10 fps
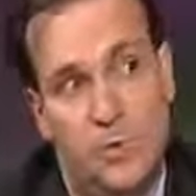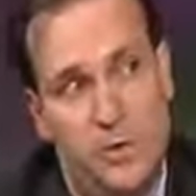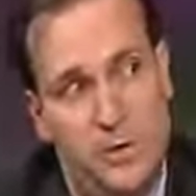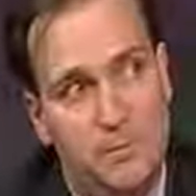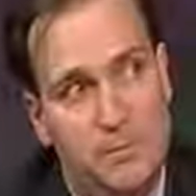Por
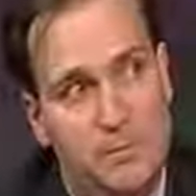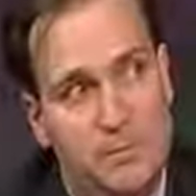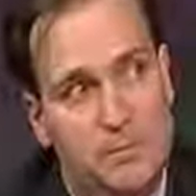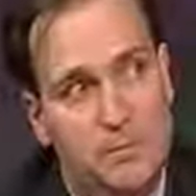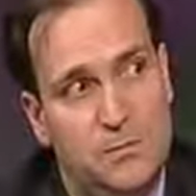ejemplo.
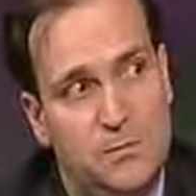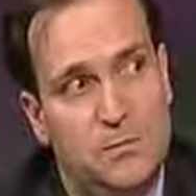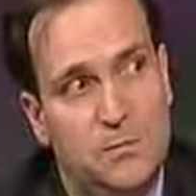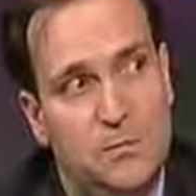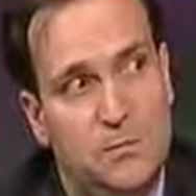Sí.
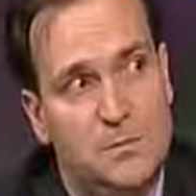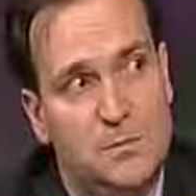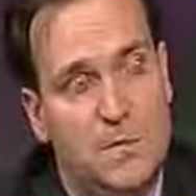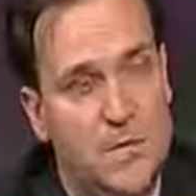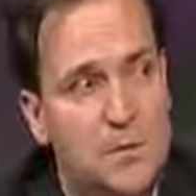
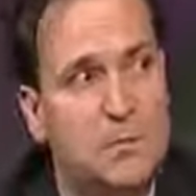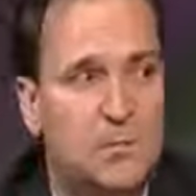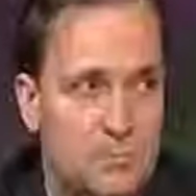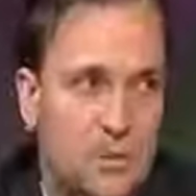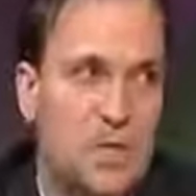Eso
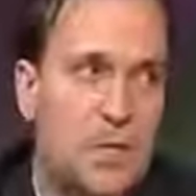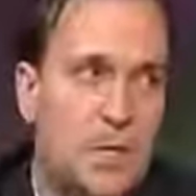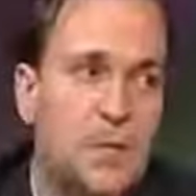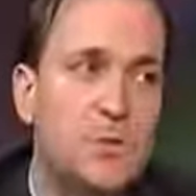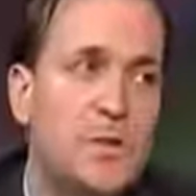queda
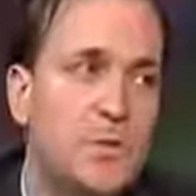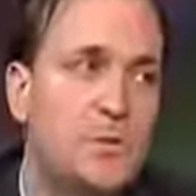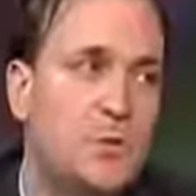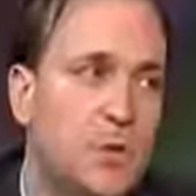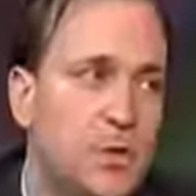escrito que
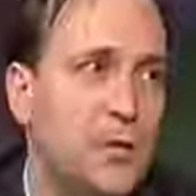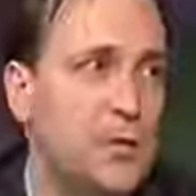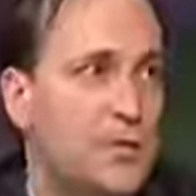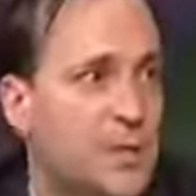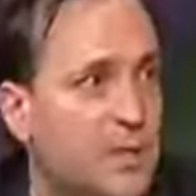eso lo
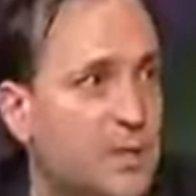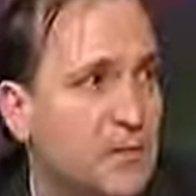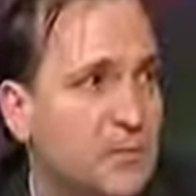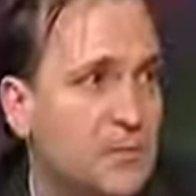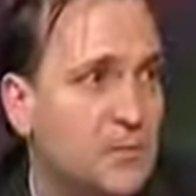dijo
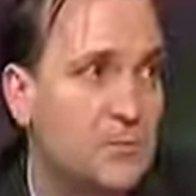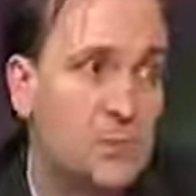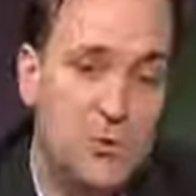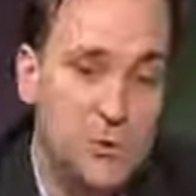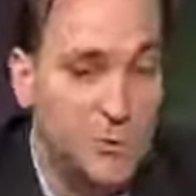Hipatia.
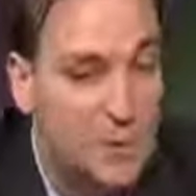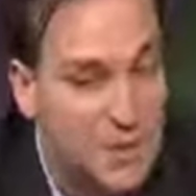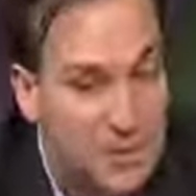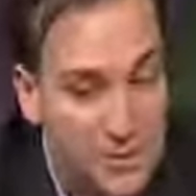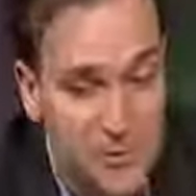No lo
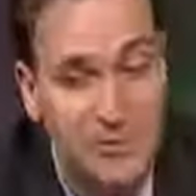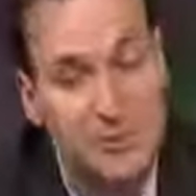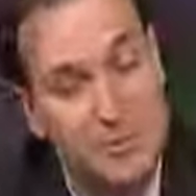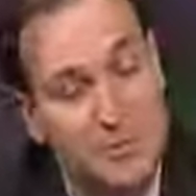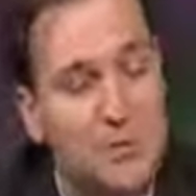escribió,
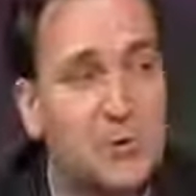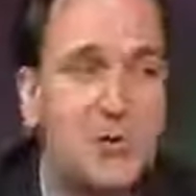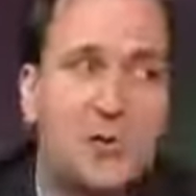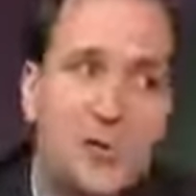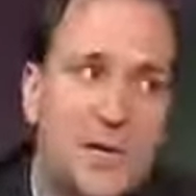no lo hemos
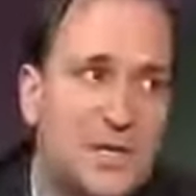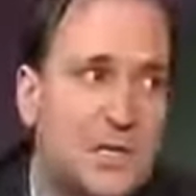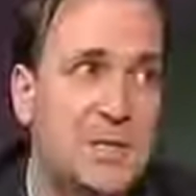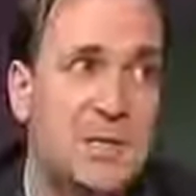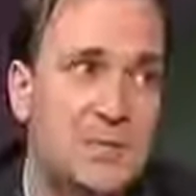encontrado en una
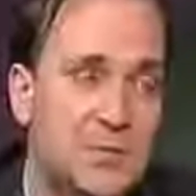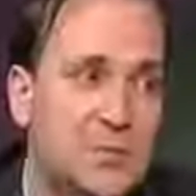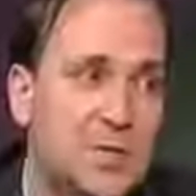carta escrita de su